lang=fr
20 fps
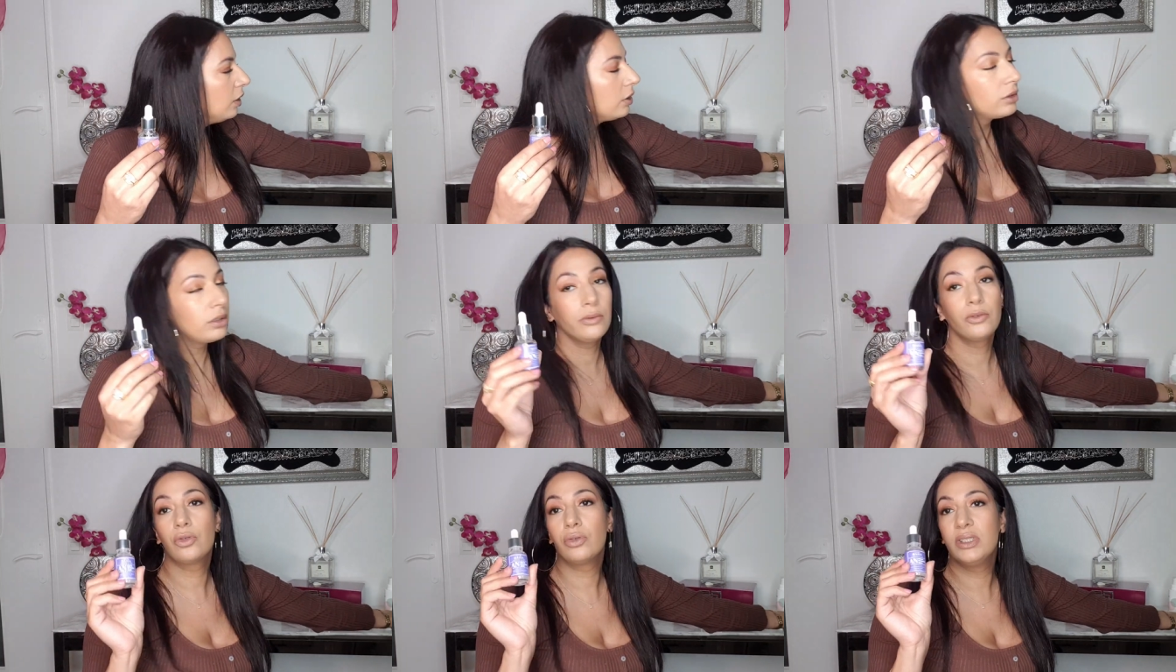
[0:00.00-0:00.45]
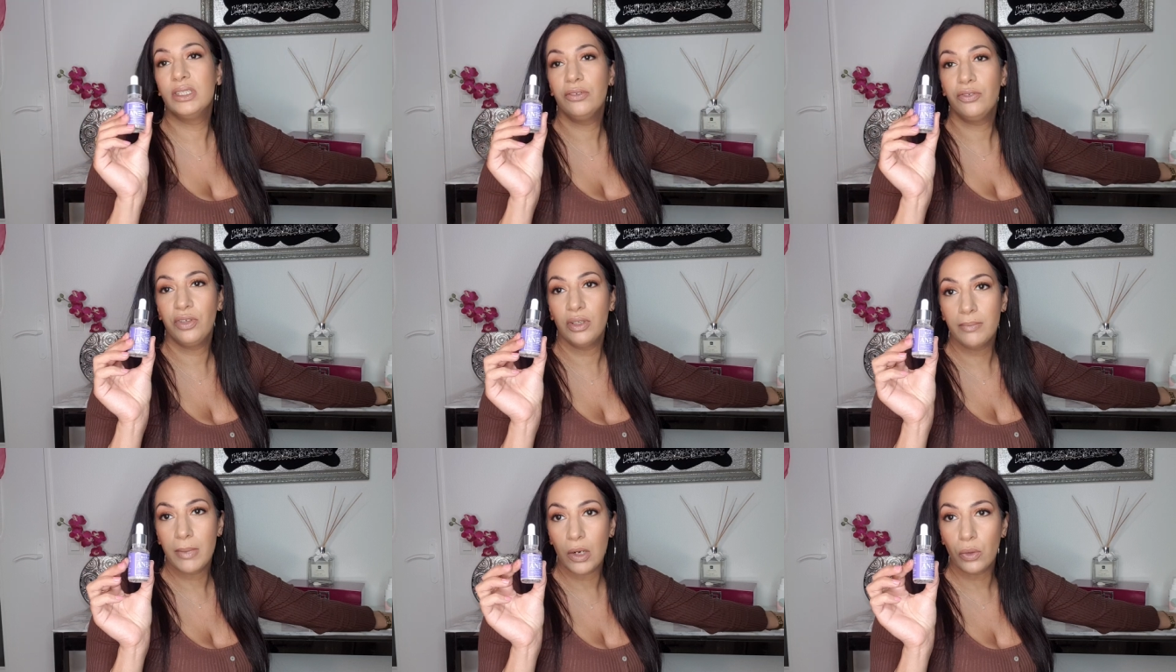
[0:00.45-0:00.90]
comme je vous dis,
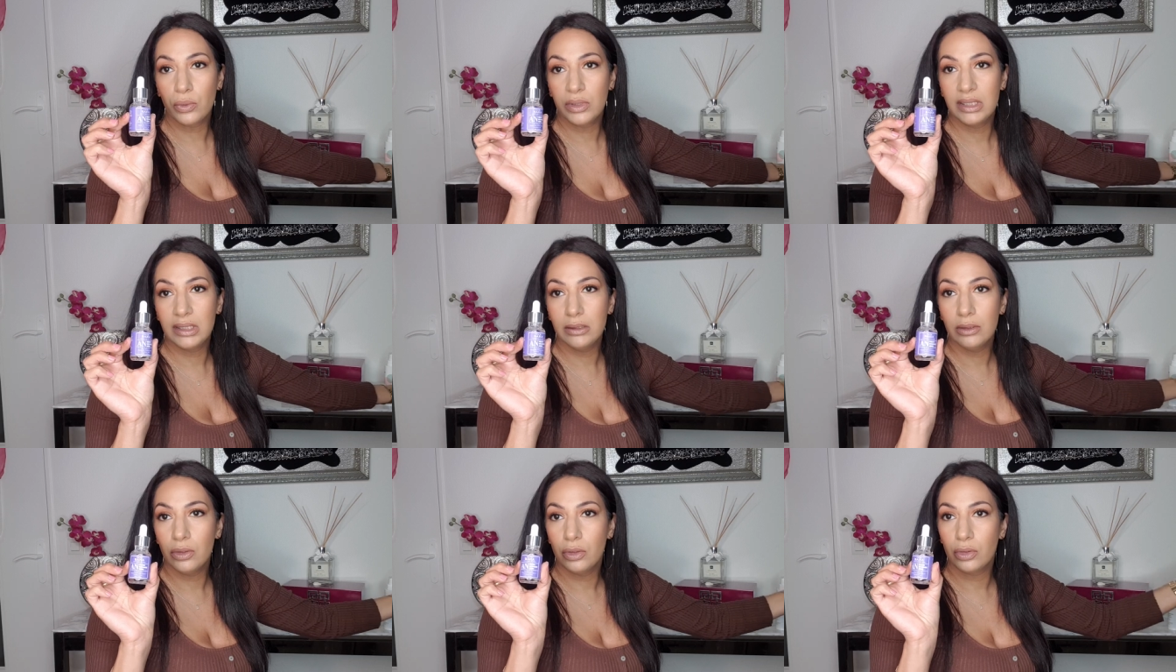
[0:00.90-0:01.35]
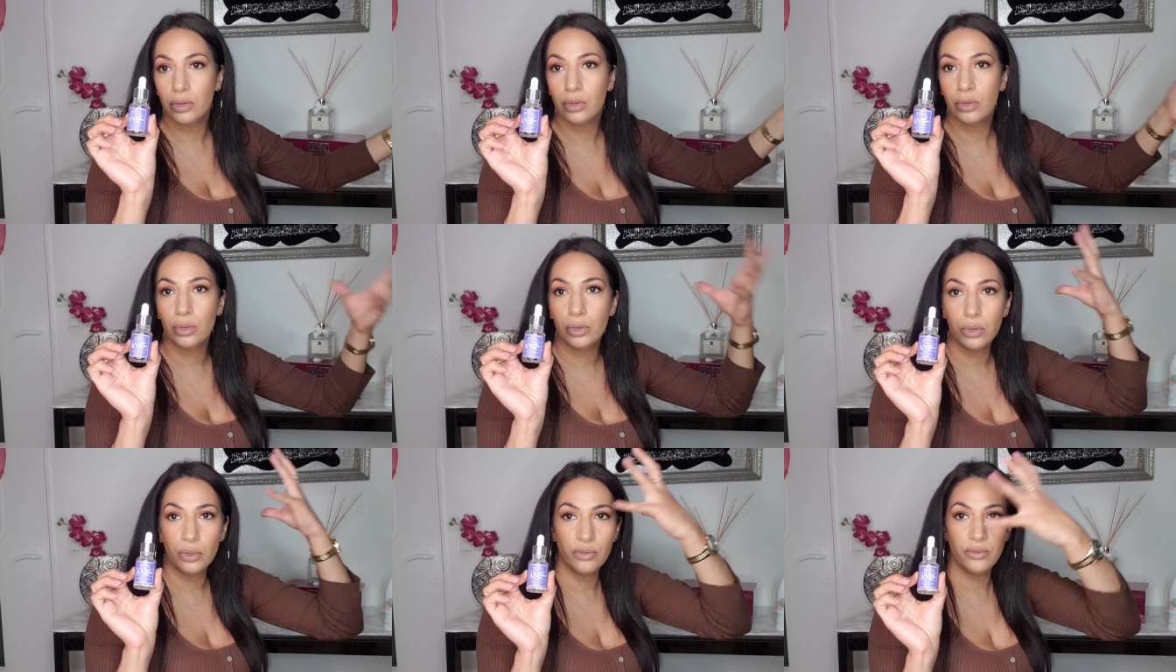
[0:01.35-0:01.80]
fais ma routine
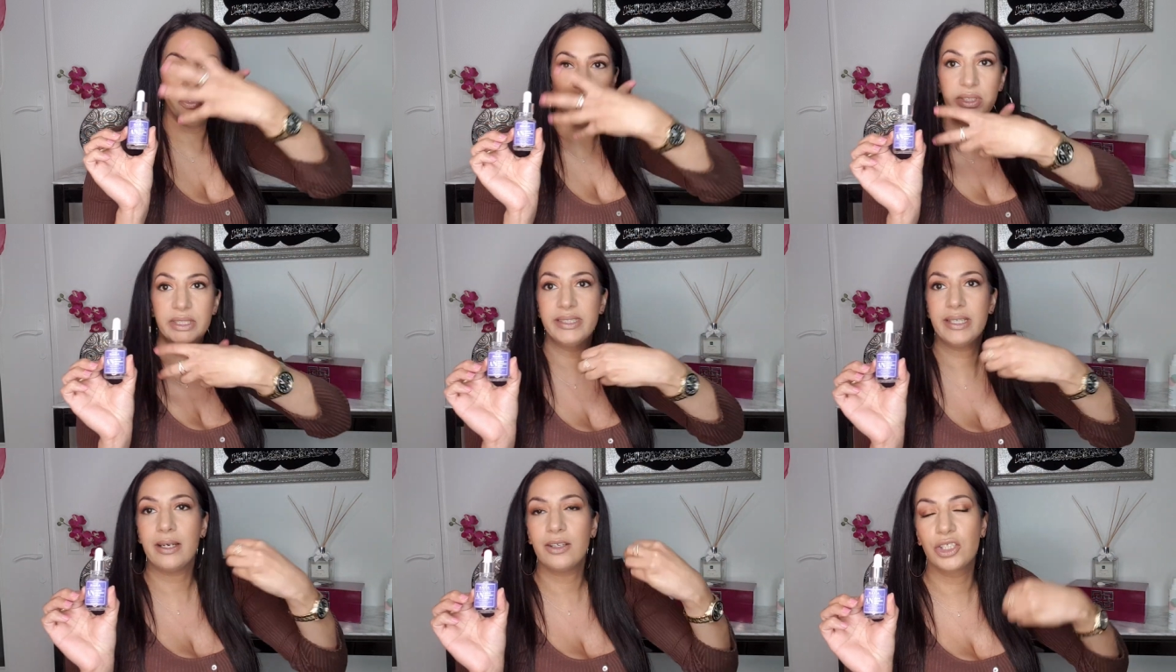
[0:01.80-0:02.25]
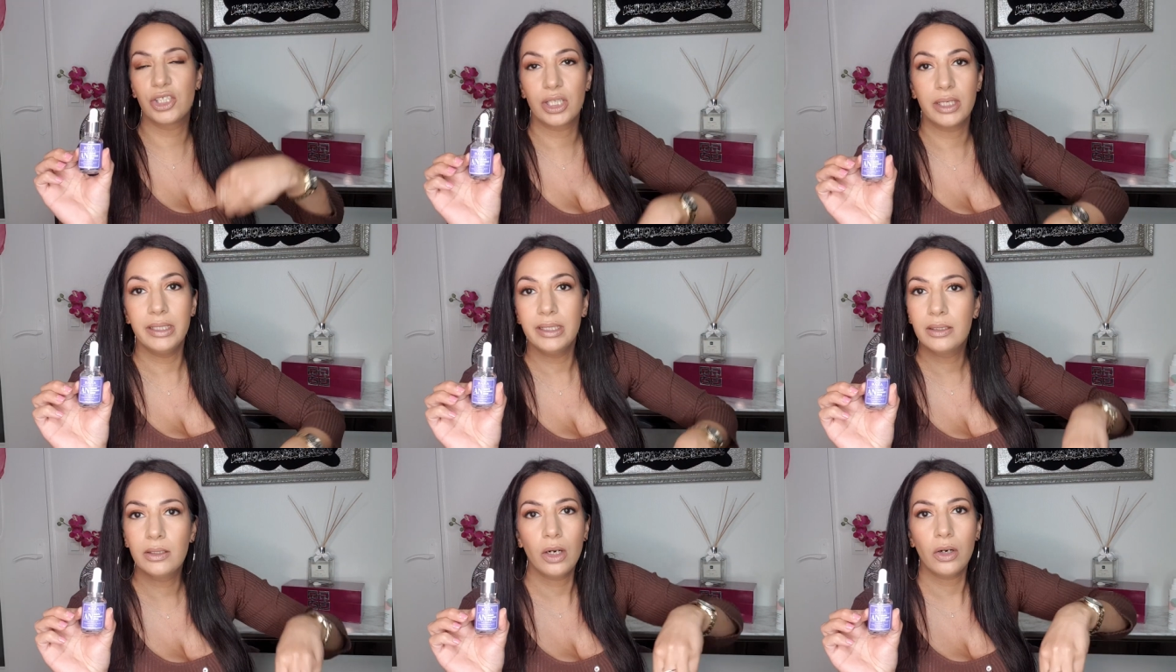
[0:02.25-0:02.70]
visage
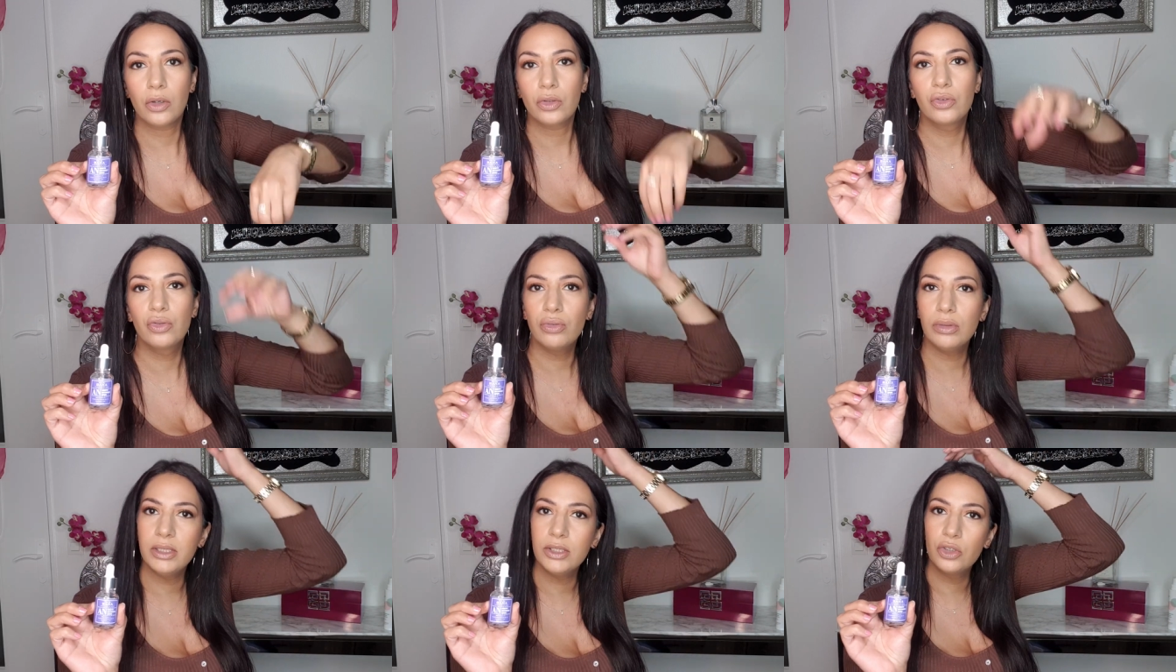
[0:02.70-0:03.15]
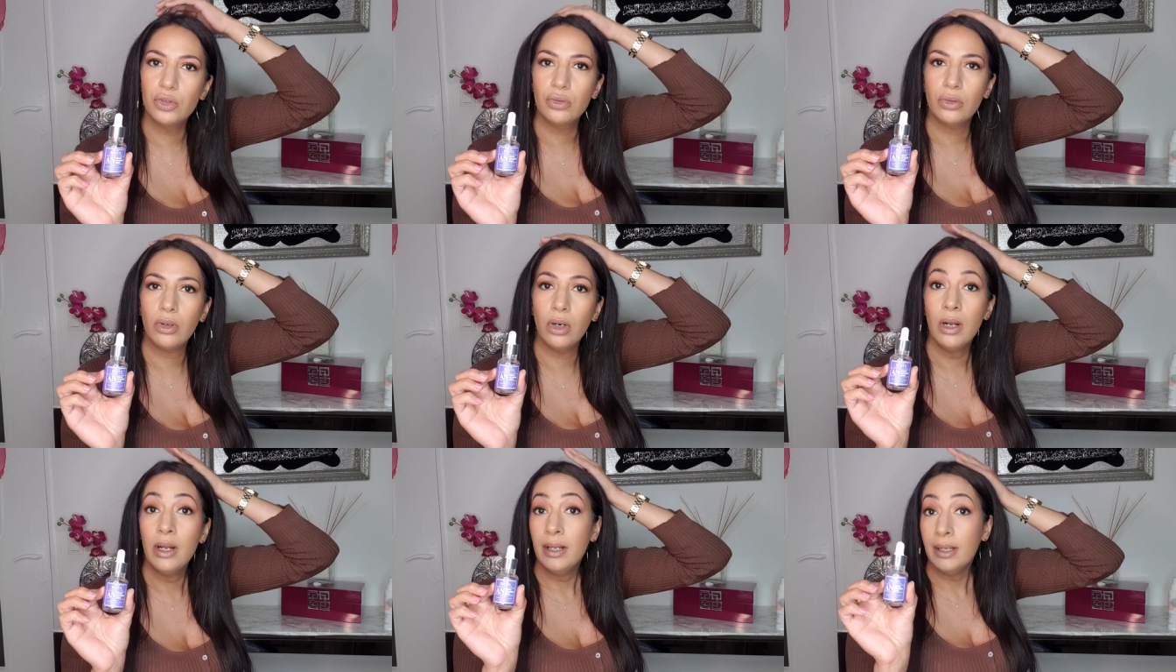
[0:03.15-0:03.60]
et corps tous les
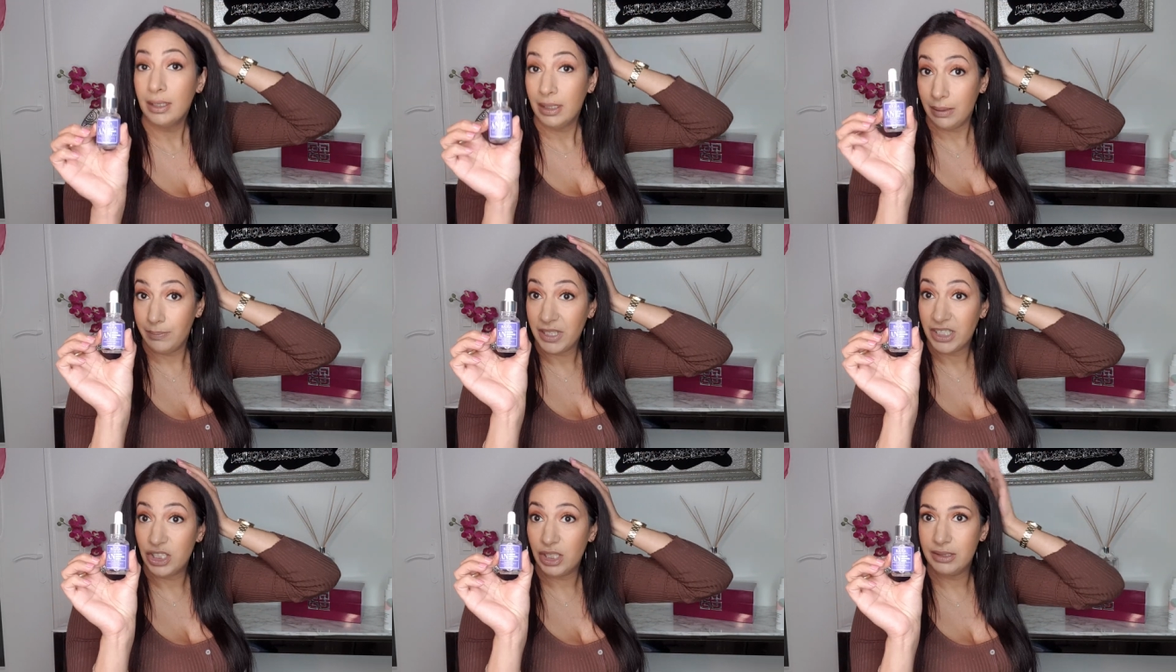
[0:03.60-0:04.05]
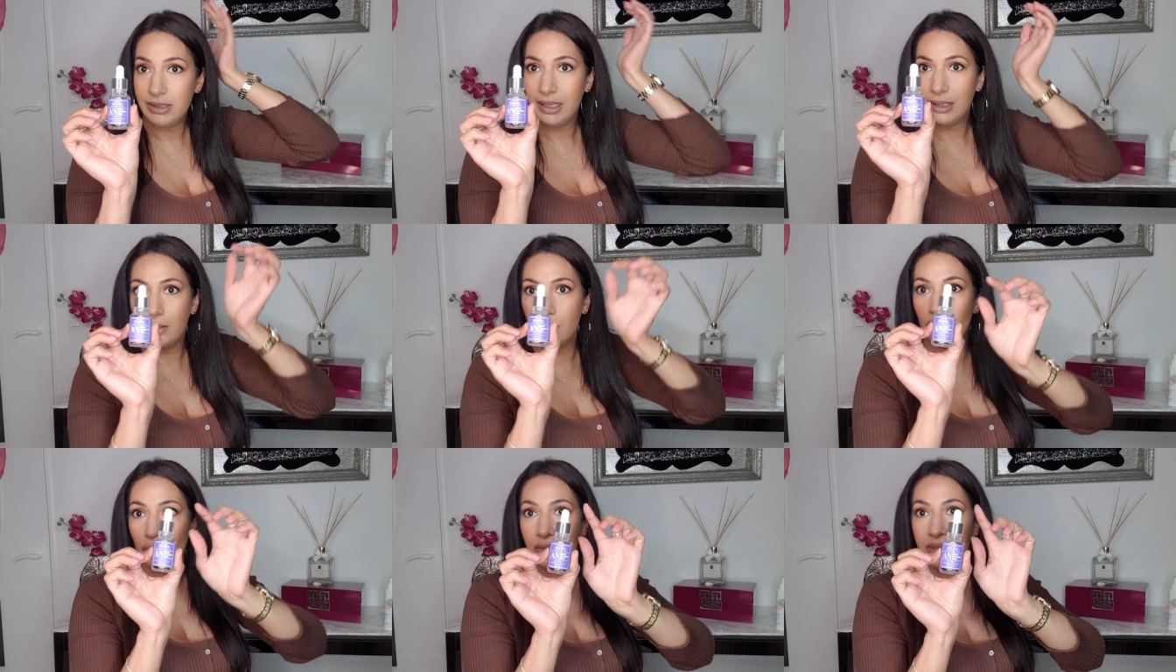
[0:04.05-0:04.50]
jours, et eh ben, j'ai des
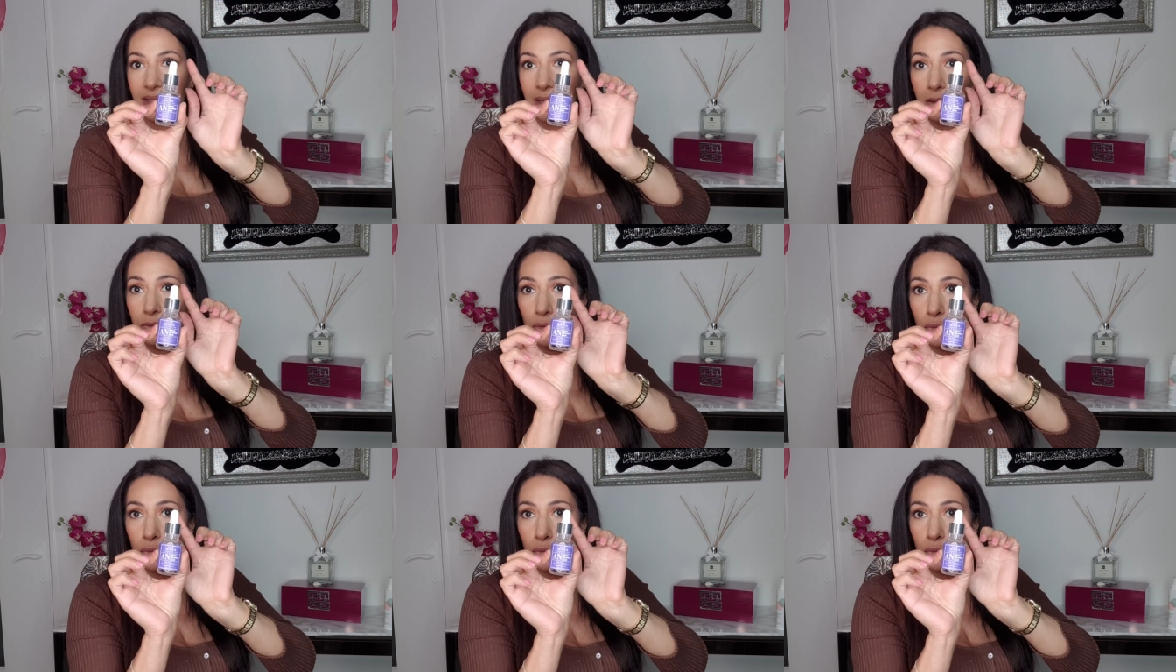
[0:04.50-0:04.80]
résultats.